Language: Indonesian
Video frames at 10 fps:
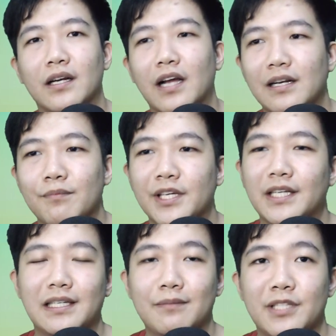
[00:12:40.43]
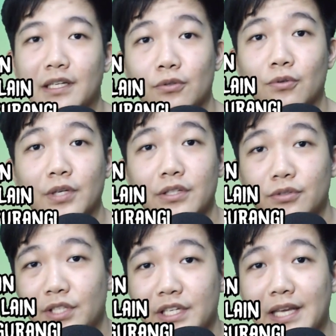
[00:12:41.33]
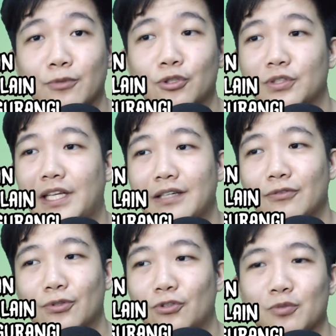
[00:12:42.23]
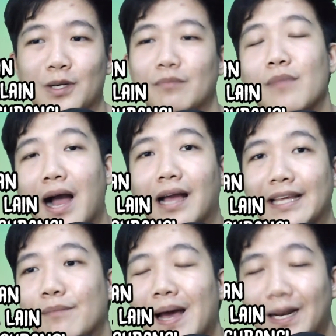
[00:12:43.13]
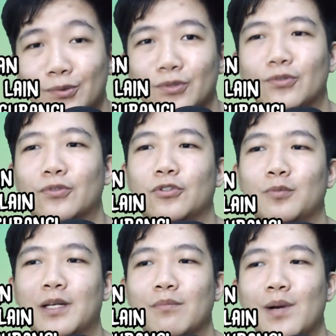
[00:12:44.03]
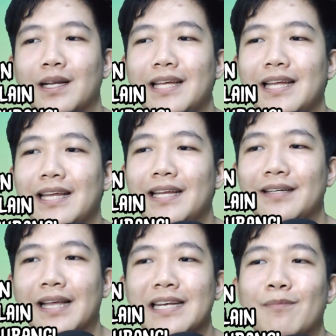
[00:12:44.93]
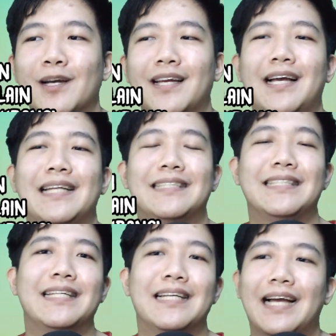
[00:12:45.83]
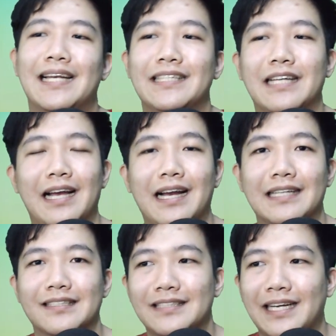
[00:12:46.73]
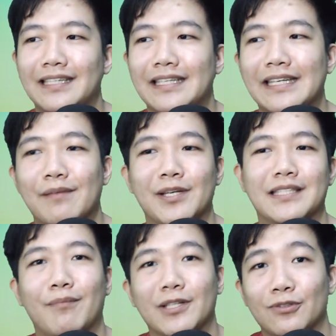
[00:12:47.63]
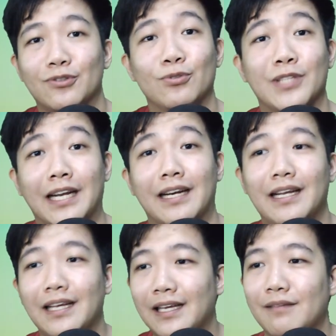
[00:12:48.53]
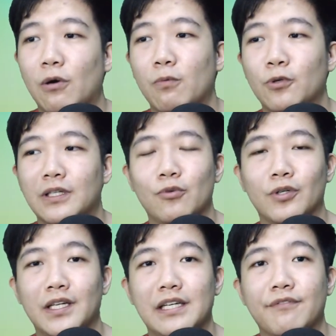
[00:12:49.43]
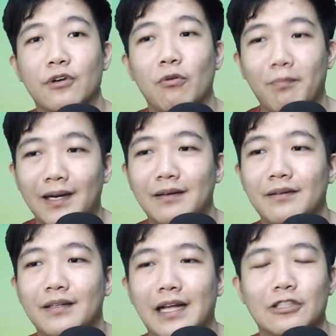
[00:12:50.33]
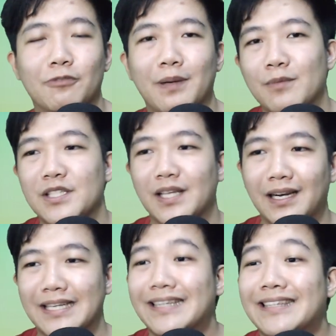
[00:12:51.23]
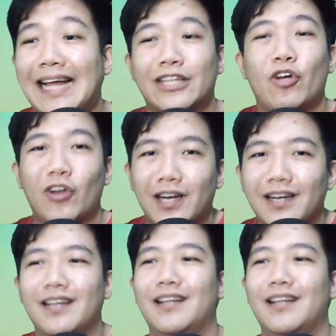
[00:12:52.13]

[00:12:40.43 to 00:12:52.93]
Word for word: Dengan demikian kalian bisa ngedukung industri game untuk untuk terus berkembang, game baru untuk terus berkembang dan dampaknya kalian sendiri adalah kalian gak akan stuck di game yang sama terus-terusan maupun kemungkinan developer atau publisher tator